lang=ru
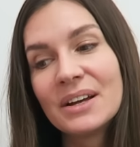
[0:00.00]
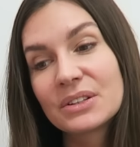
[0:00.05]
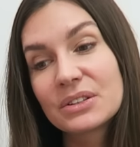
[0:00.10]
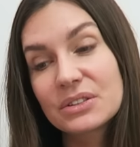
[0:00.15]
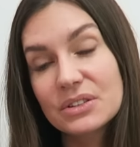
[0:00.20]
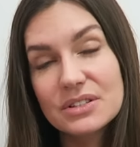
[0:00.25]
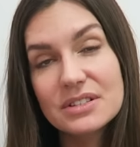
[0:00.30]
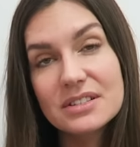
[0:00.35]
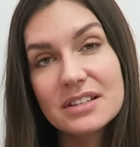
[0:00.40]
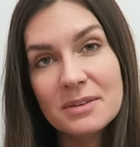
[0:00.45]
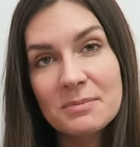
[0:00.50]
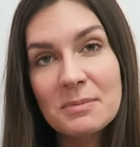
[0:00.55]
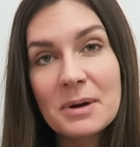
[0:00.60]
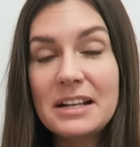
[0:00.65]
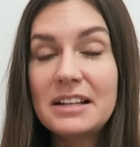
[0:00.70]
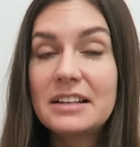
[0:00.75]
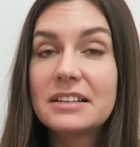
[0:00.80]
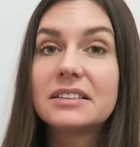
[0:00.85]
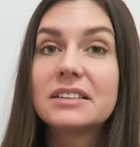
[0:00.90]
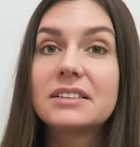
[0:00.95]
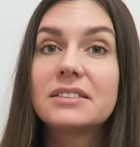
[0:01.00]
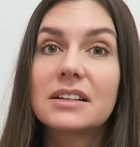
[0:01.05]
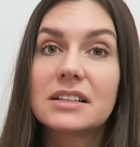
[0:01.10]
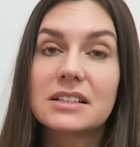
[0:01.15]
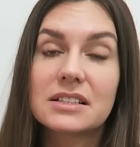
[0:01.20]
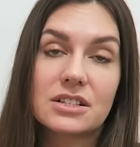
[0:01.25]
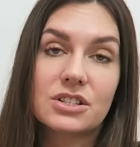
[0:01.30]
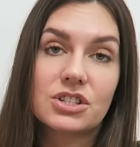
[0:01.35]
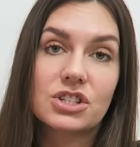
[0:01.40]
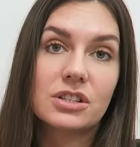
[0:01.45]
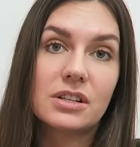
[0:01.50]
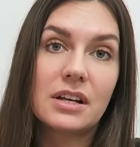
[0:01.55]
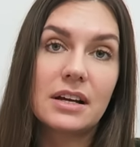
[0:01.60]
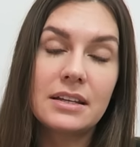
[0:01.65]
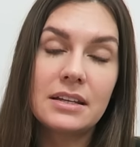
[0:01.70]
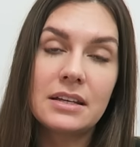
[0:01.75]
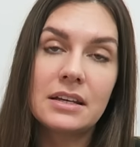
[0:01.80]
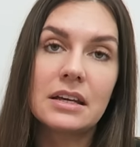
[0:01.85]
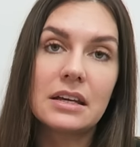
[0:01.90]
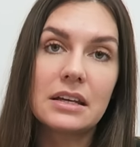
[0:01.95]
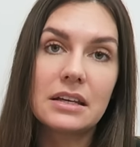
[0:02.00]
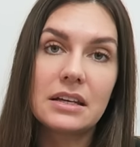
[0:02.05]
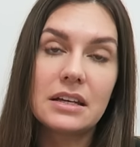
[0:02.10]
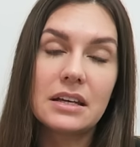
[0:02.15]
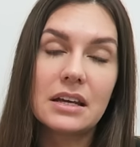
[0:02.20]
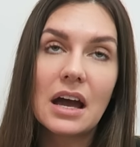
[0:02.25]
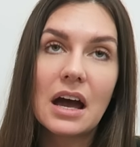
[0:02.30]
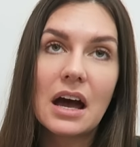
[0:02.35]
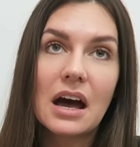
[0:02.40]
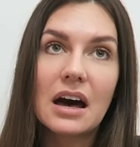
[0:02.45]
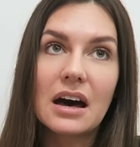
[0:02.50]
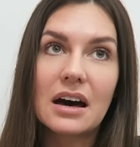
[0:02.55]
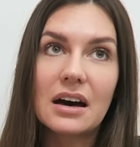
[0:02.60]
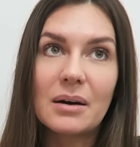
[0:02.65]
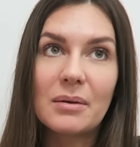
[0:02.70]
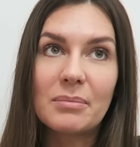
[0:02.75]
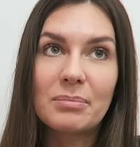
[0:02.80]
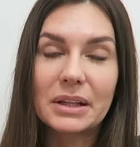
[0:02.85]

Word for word: Ну, то есть нормально, адекватное желание, и э,